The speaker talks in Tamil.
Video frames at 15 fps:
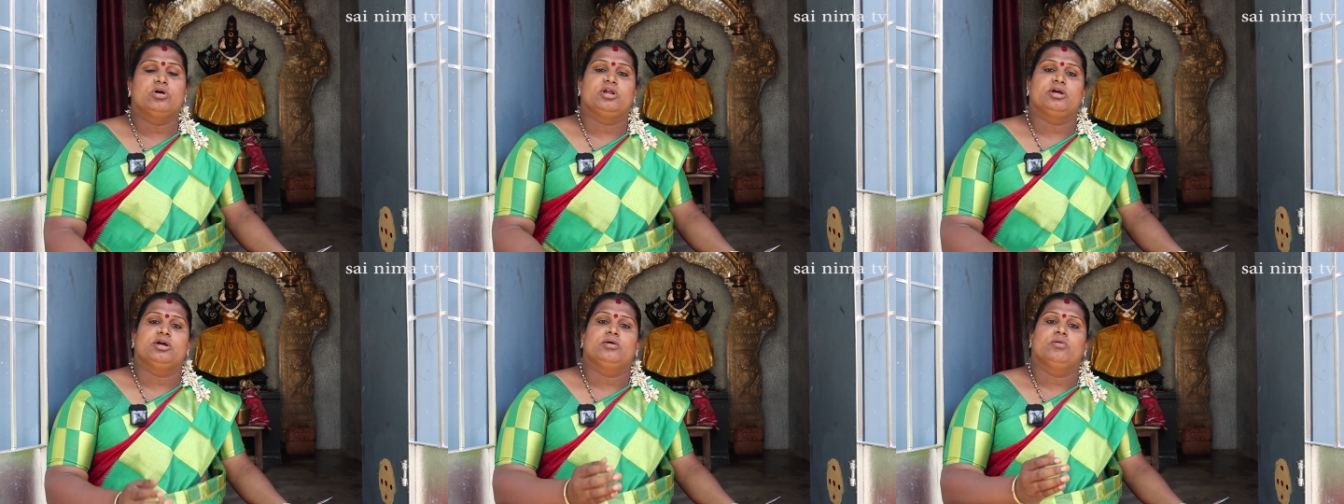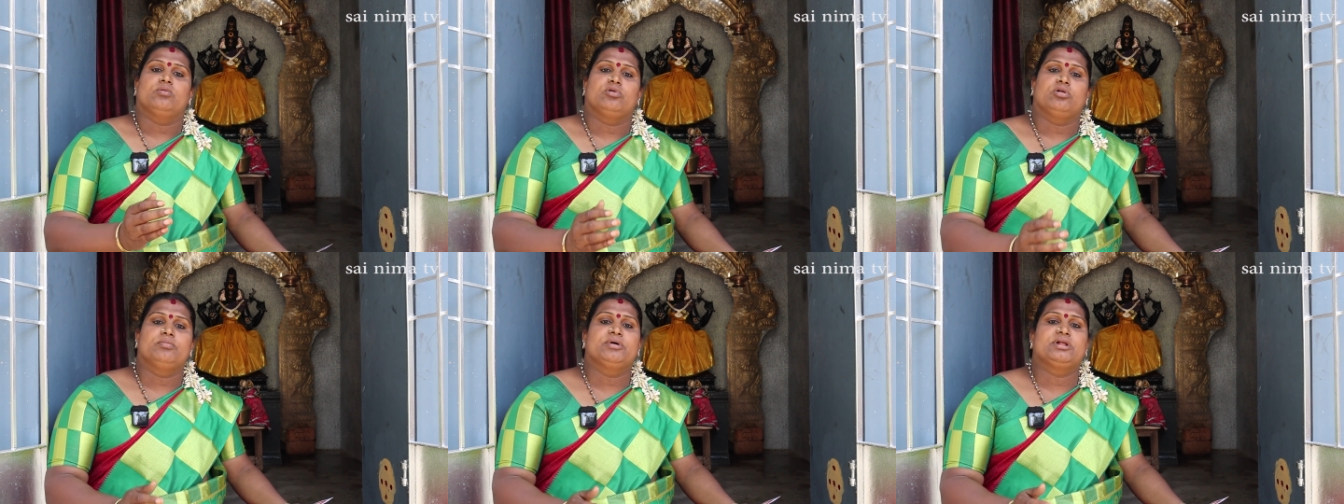ஒரு
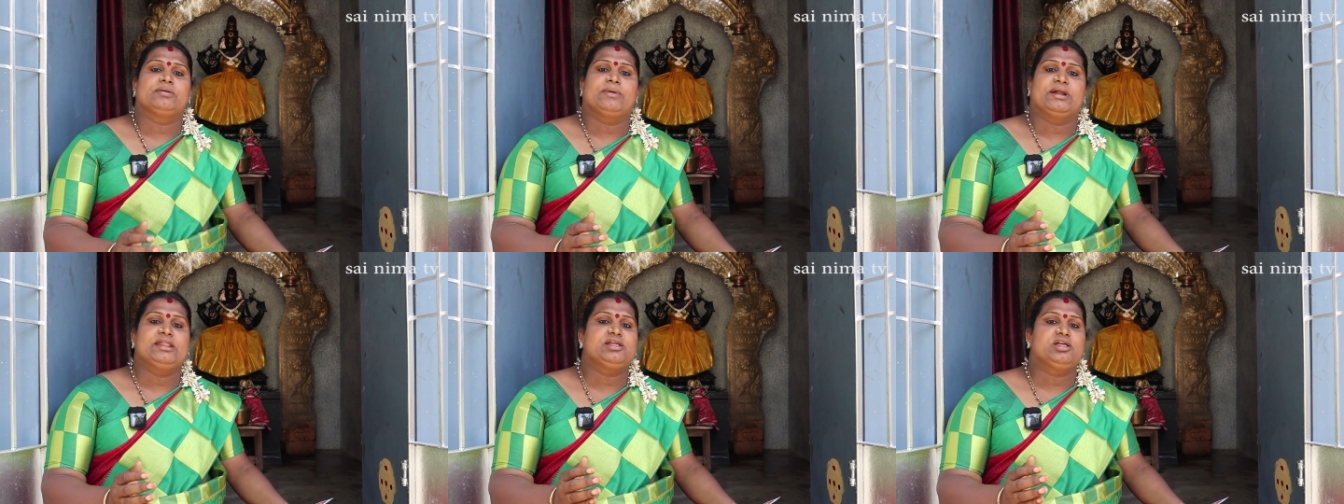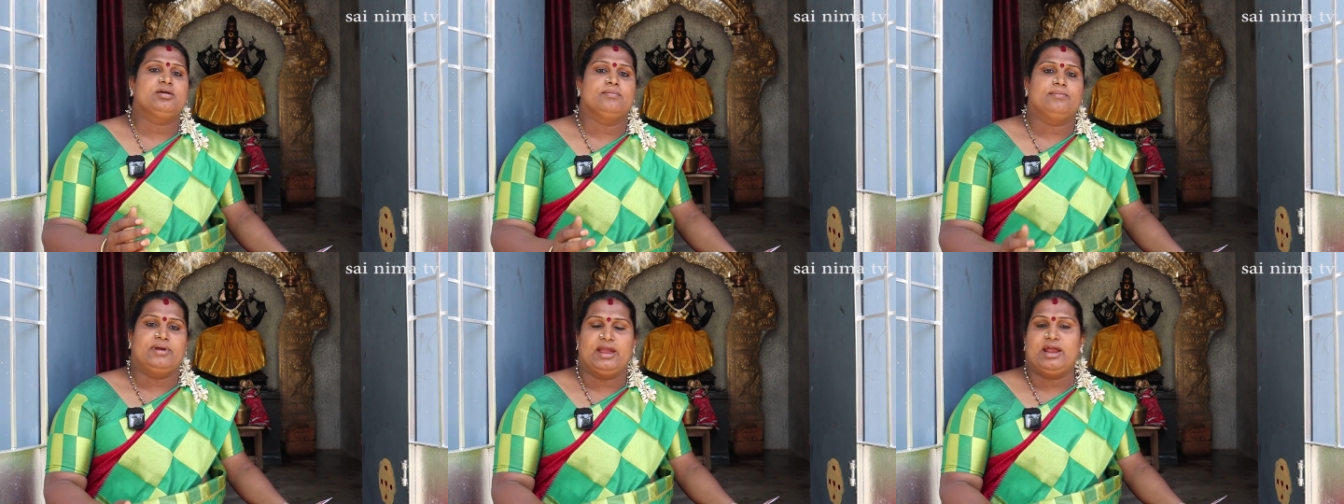ஒன்பது
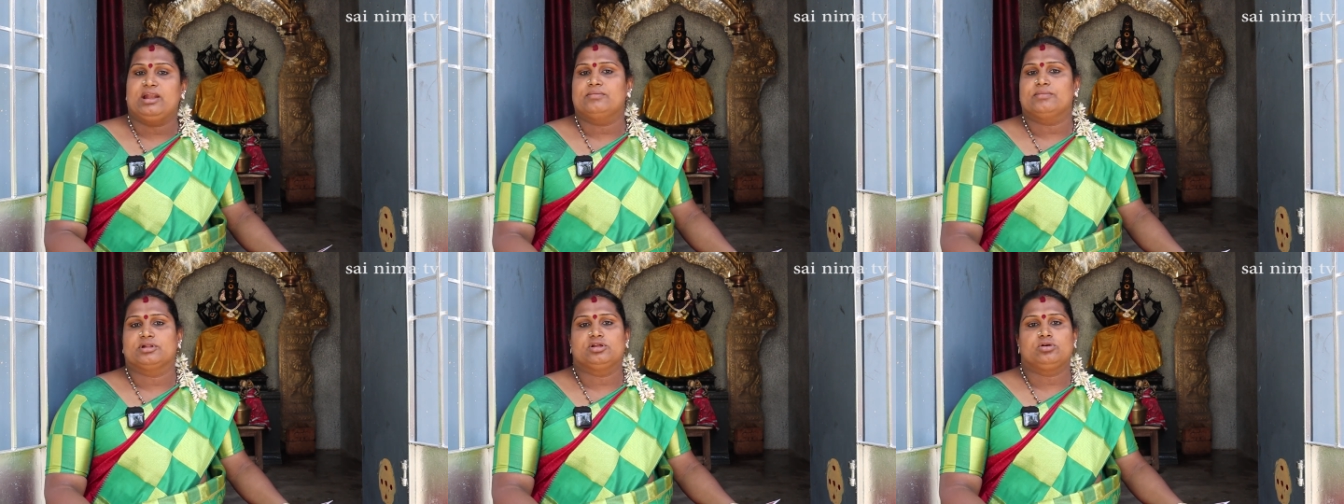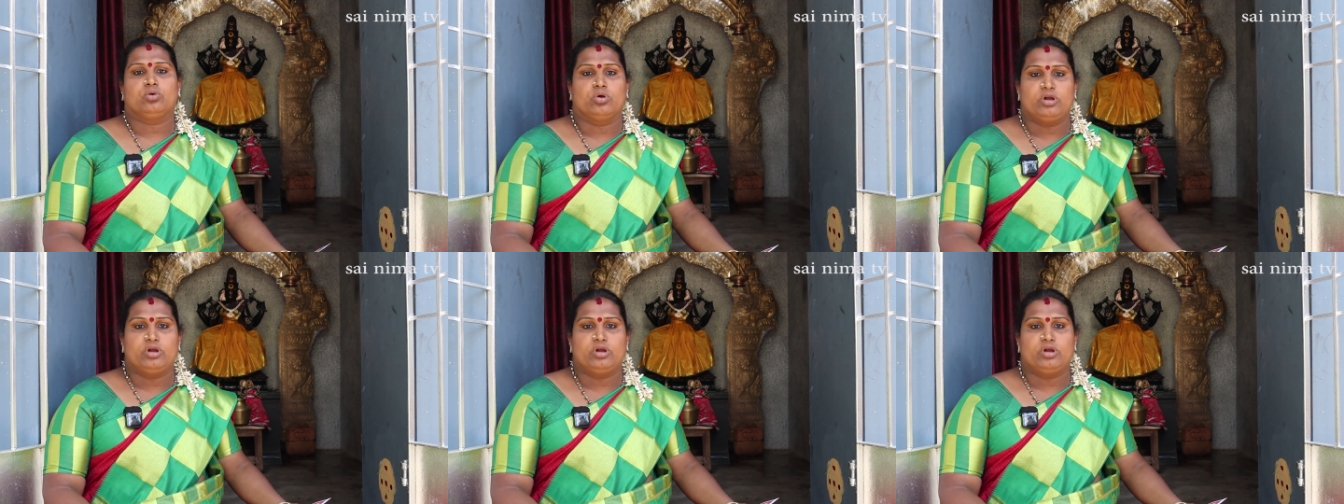மணிக்கு மேலே வந்து